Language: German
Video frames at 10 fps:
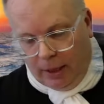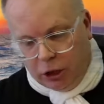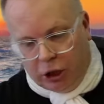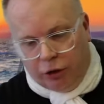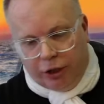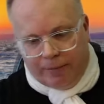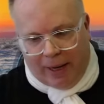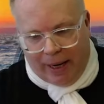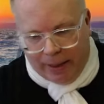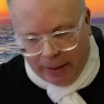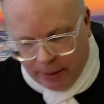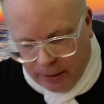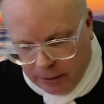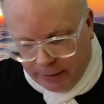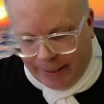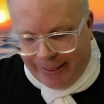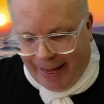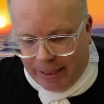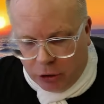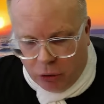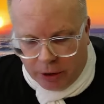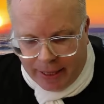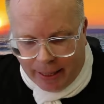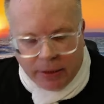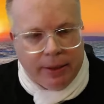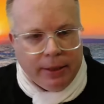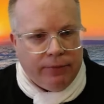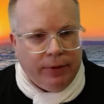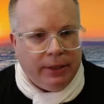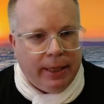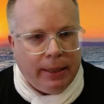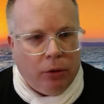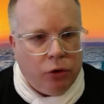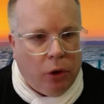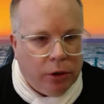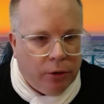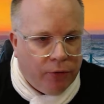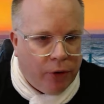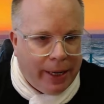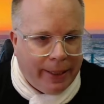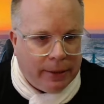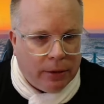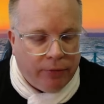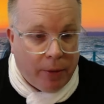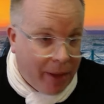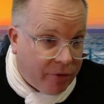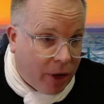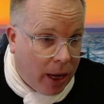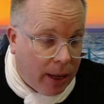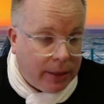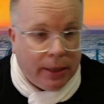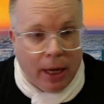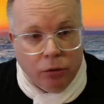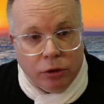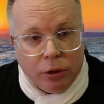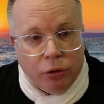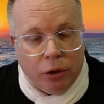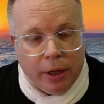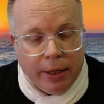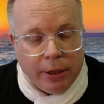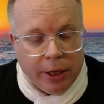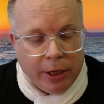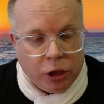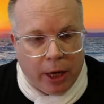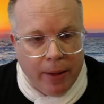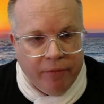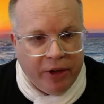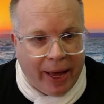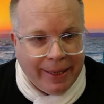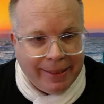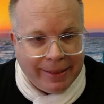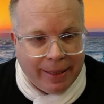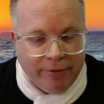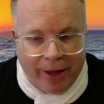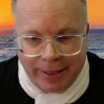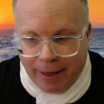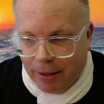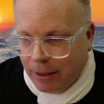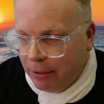schaut euch das mal an der direkte Kontakt ist, wie gesagt, auch dort verlinkt. Wer mehr Fragen hat, kann uns natürlich auch gerne, gerne schreiben. Wir reichen das dann weiter.